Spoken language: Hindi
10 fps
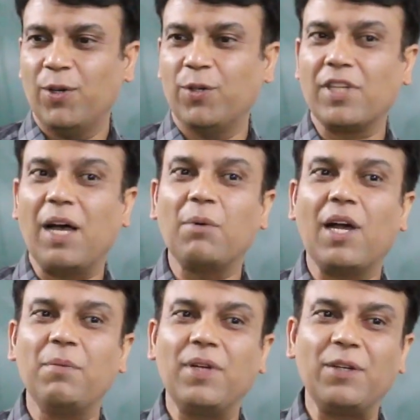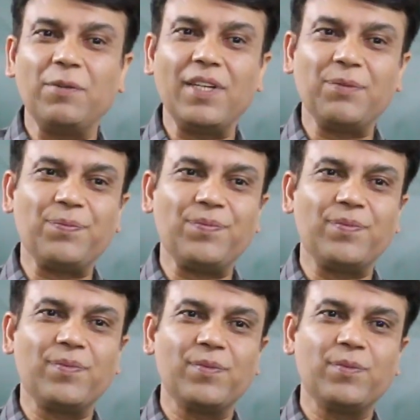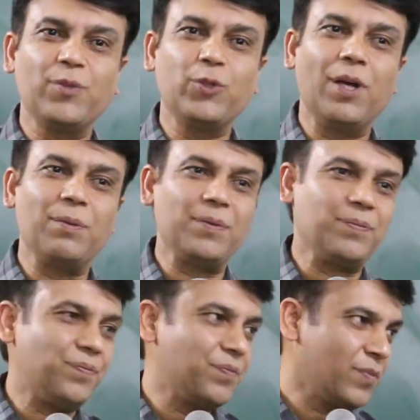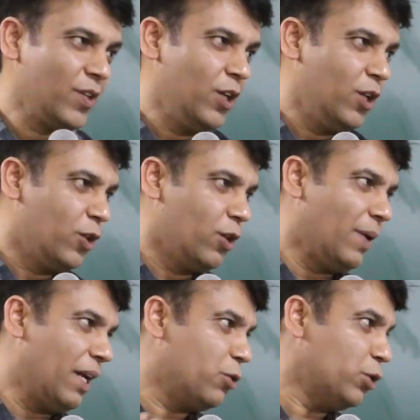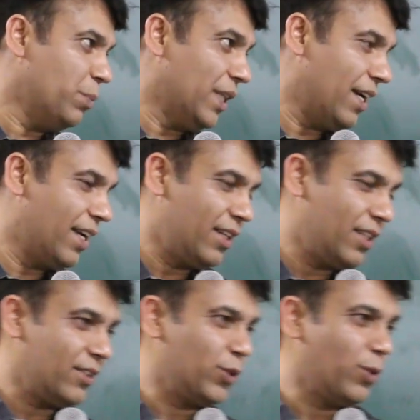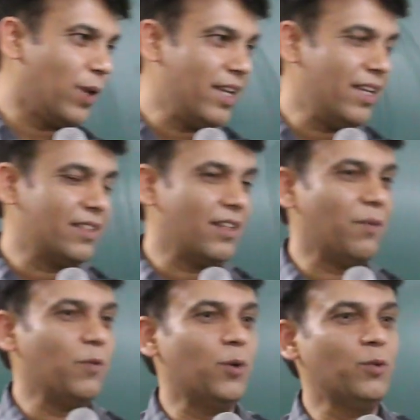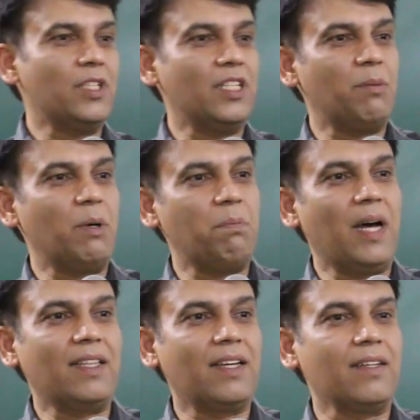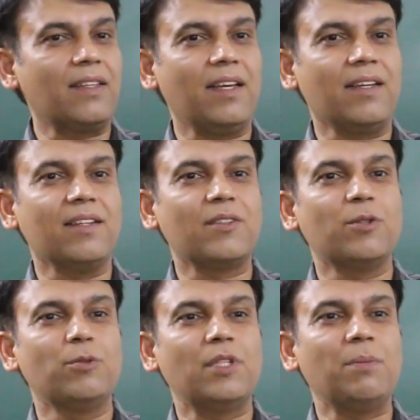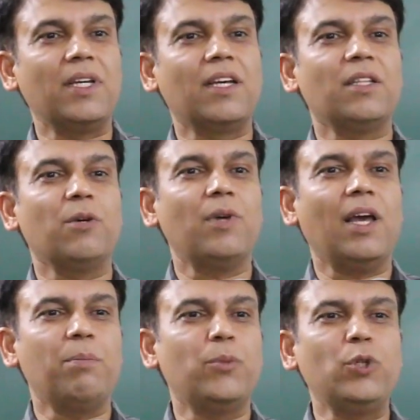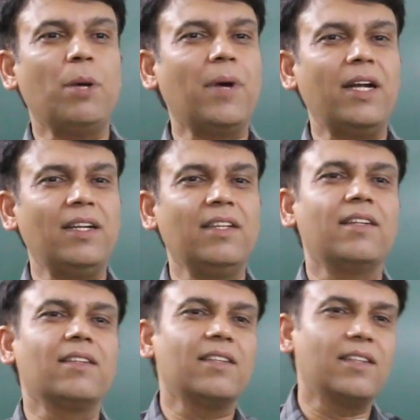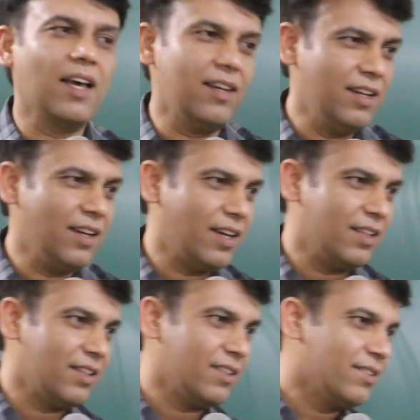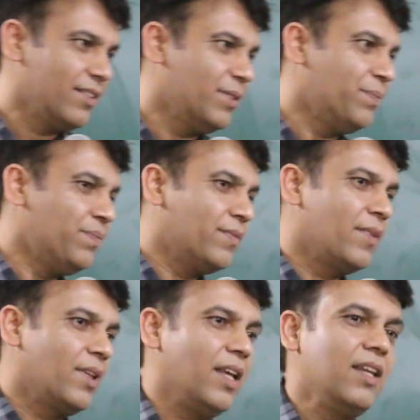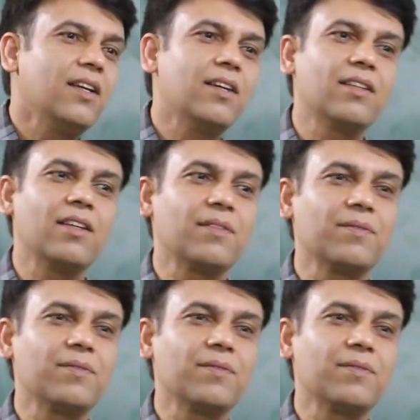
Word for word: और साहब कहाँ बैठे हुए हैं पूजा में तो हमारे कुछ मित्र हैं जो आई हैं वो उनसे जब हम बात करते हैं तो उनसे मैं कहता हूँ कि आप पूजा पाठ नहीं करते ध्यान नहीं लगाते ये नहीं करते